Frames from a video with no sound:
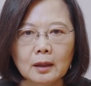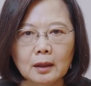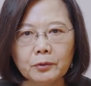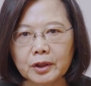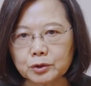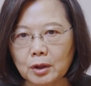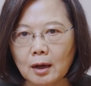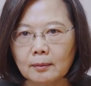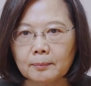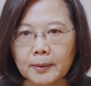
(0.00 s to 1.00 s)
一月九
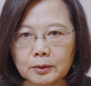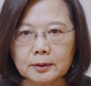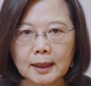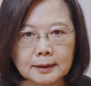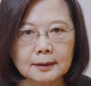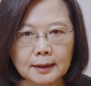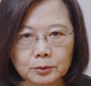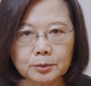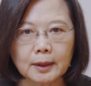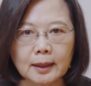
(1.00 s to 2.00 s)
号，拜托大家
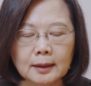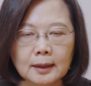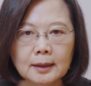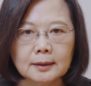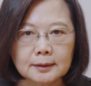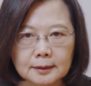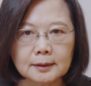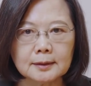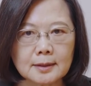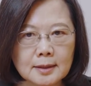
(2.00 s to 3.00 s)
站出来，支
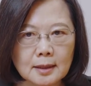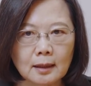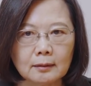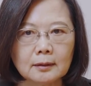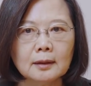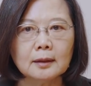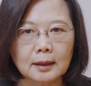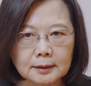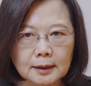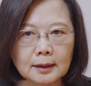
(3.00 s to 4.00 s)
持四号
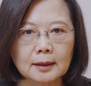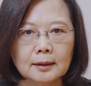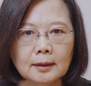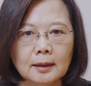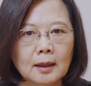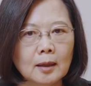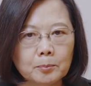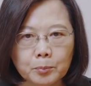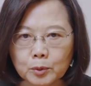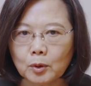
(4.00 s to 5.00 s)
林静怡，
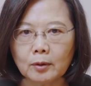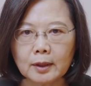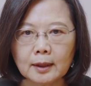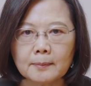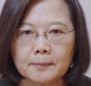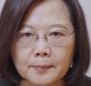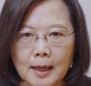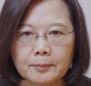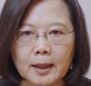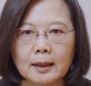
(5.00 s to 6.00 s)
不同意
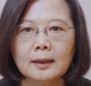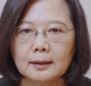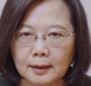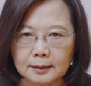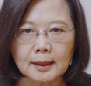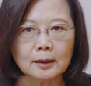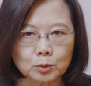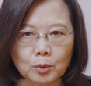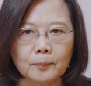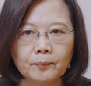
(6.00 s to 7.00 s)
罢免林昶
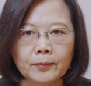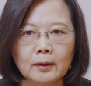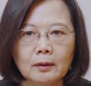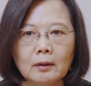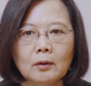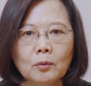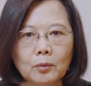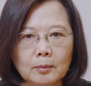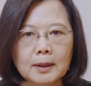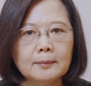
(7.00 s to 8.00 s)
佐。
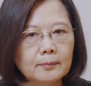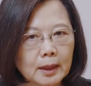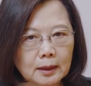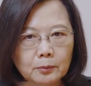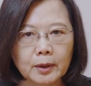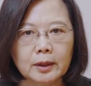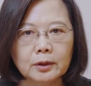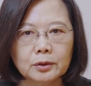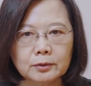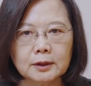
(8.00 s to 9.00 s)
我们每一位
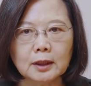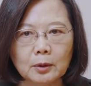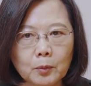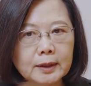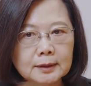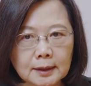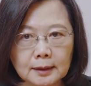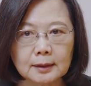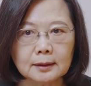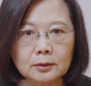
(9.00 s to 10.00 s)
都是赢回正
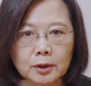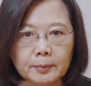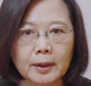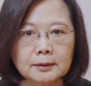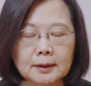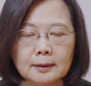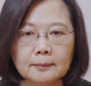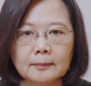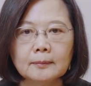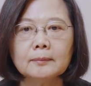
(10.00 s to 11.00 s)
义的吹票者，
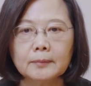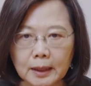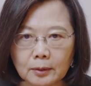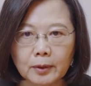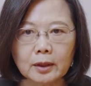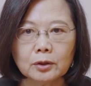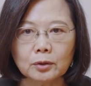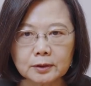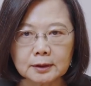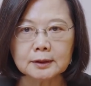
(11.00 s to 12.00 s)
每一位
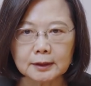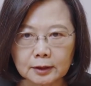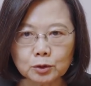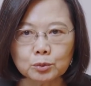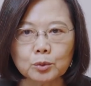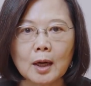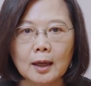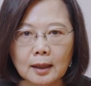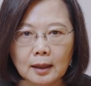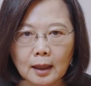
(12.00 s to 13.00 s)
都是结束
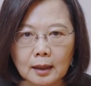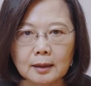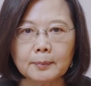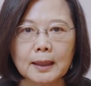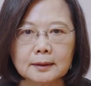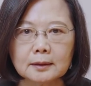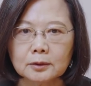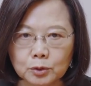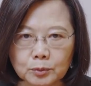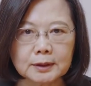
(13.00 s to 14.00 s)
恶霸的
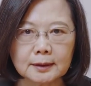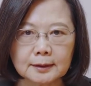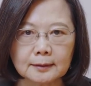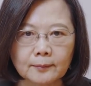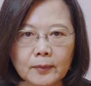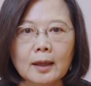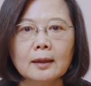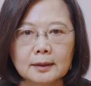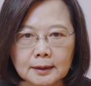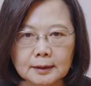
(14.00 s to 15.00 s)
终结者。
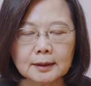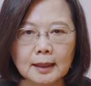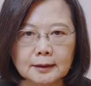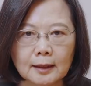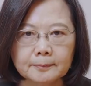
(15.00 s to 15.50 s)
谢谢大家。